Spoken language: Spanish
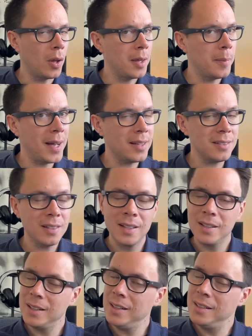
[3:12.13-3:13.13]
además,
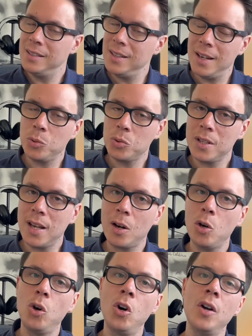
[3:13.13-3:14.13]
y sin
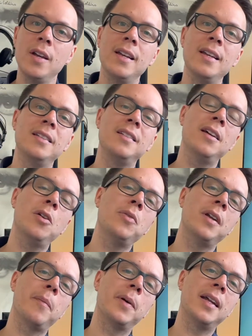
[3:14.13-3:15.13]
anunciarlo, hicieron
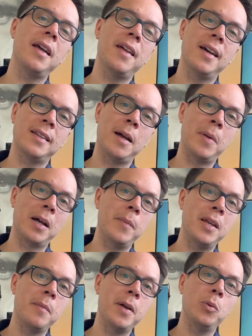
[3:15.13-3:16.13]
un upgrade a esta Mac
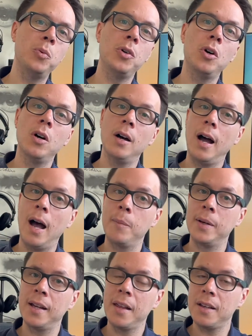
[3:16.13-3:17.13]
Mini M1,
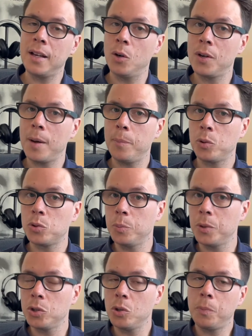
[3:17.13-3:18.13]
upgrade que ahora por
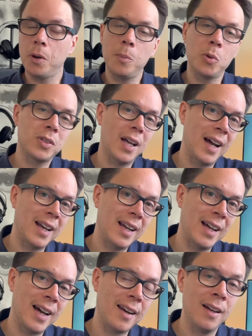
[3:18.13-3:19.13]
supuesto podemos
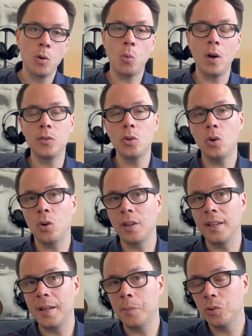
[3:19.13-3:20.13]
agregar cuando
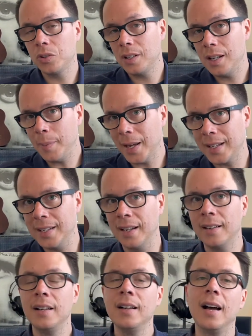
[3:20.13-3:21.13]
ordenemos la máquina.
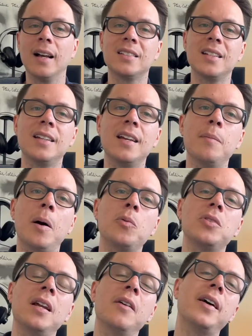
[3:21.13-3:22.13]
Así que
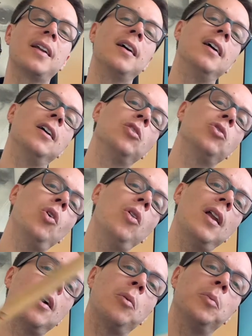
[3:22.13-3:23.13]
vamos a ir a ver
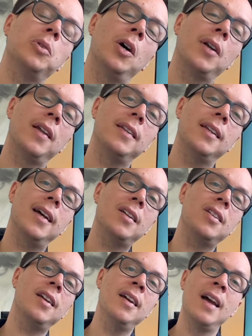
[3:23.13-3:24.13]
toda la computadora en
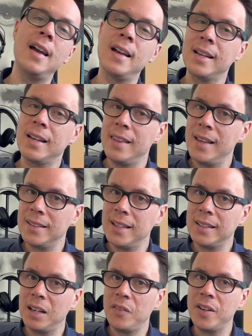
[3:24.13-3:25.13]
detalle Quédate
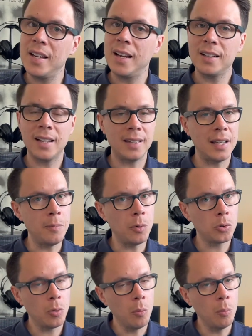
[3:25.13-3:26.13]
hasta el final que
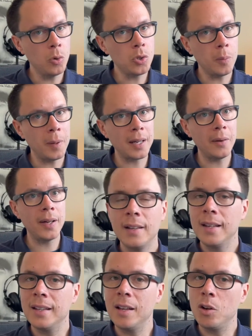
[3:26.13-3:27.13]
tenemos mucho para ver
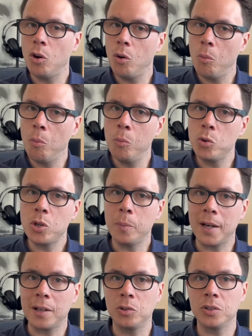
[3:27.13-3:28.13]
y tengo mucho
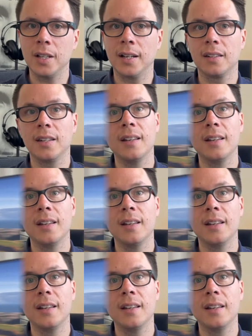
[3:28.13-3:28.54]
para contarte.